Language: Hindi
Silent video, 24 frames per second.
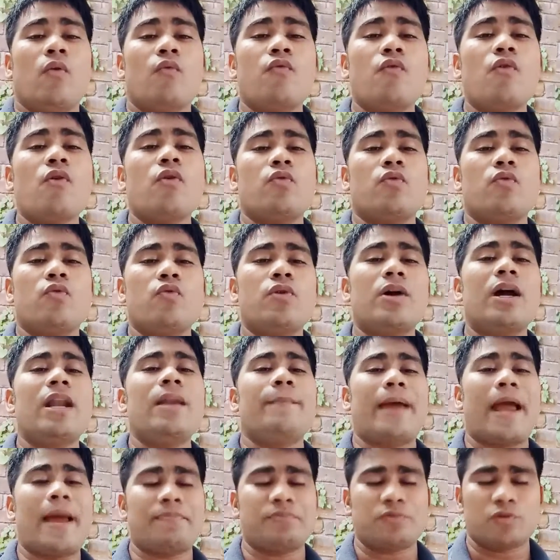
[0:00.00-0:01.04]
वो गूगल
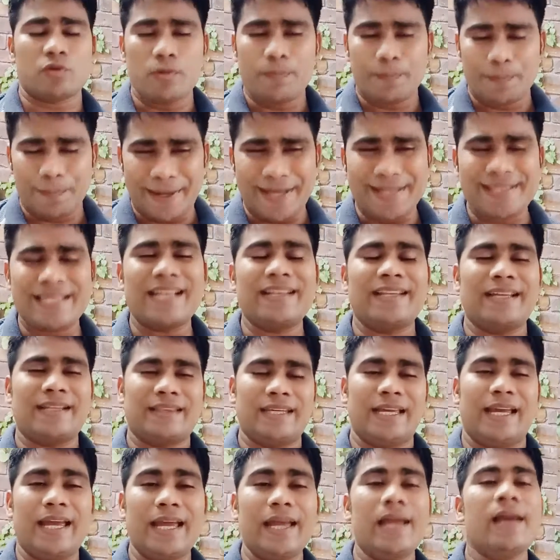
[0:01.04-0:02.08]
मैप्स को पैसा
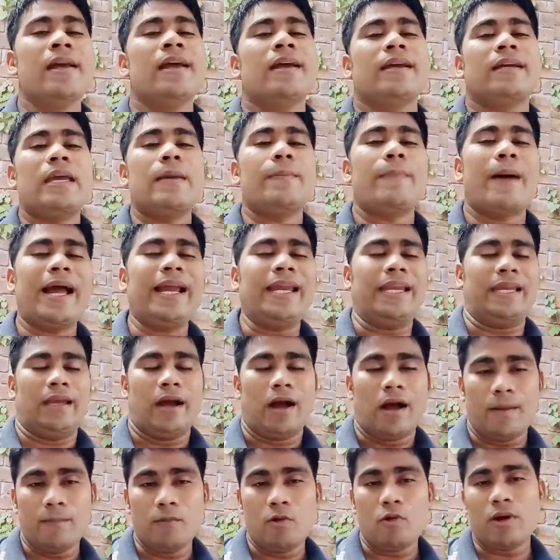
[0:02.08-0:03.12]
देती है कि भाई
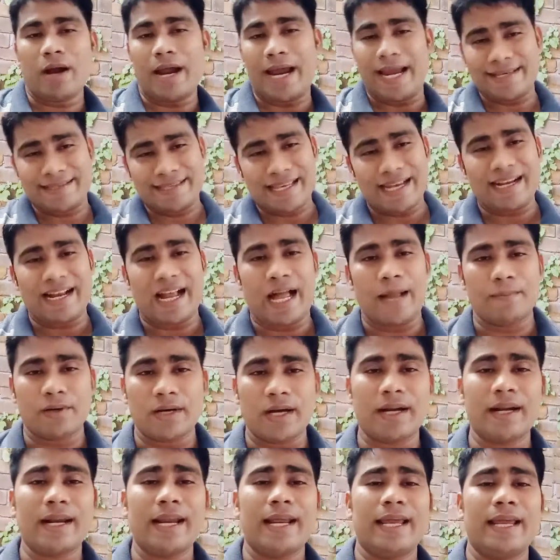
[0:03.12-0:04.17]
हम लोग ऐसा काम
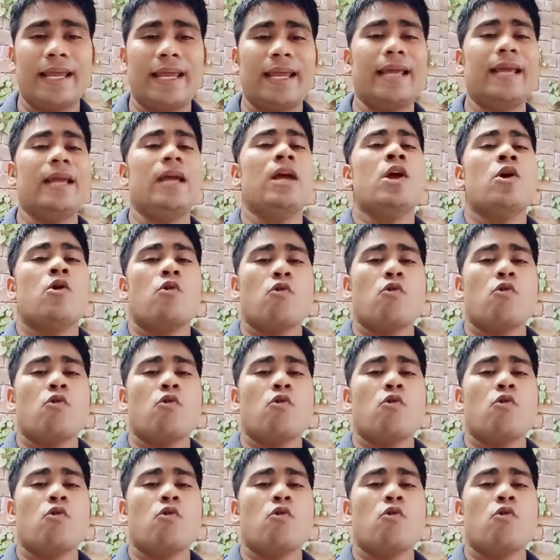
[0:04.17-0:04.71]
कर रहे हैं